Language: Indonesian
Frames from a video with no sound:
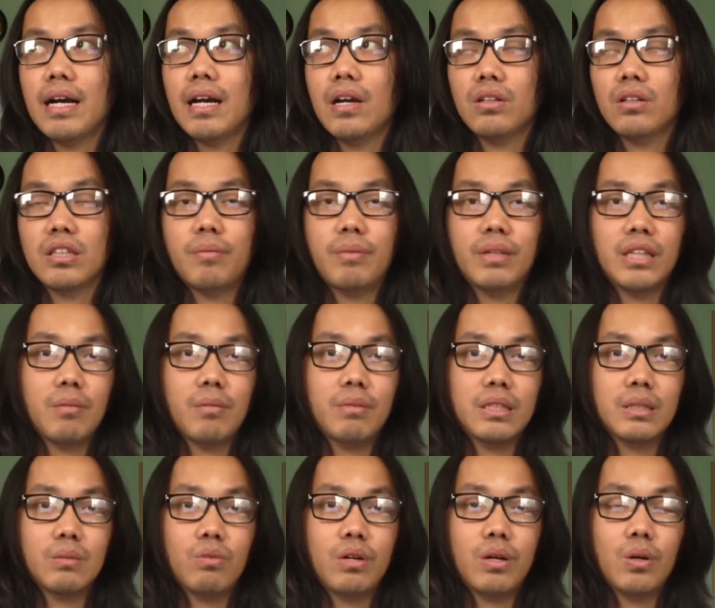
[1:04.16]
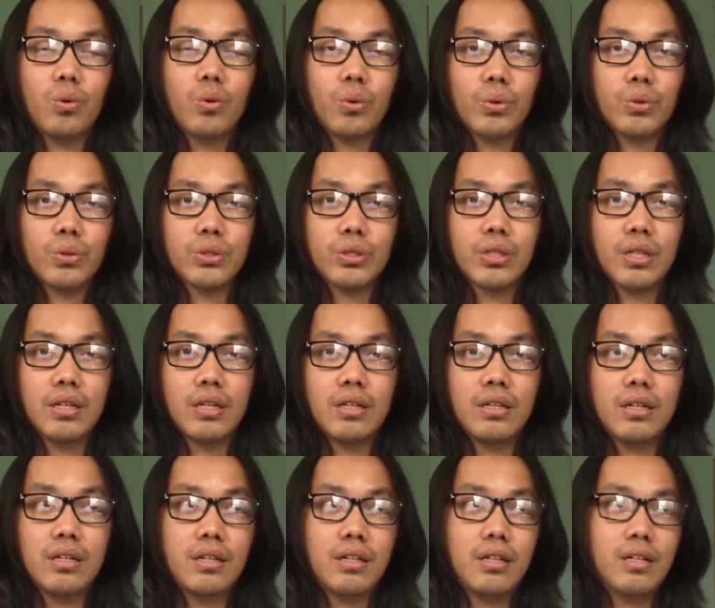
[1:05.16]
apa? Kalau teman-teman semua ngurus
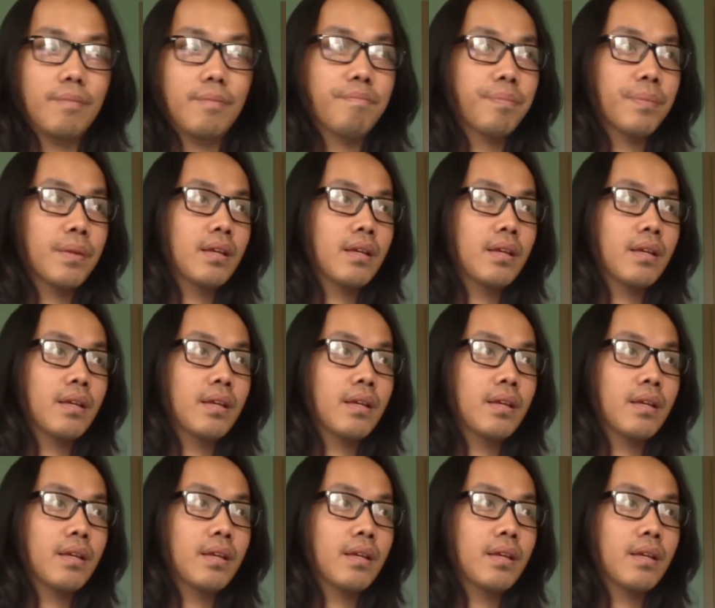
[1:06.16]
uh,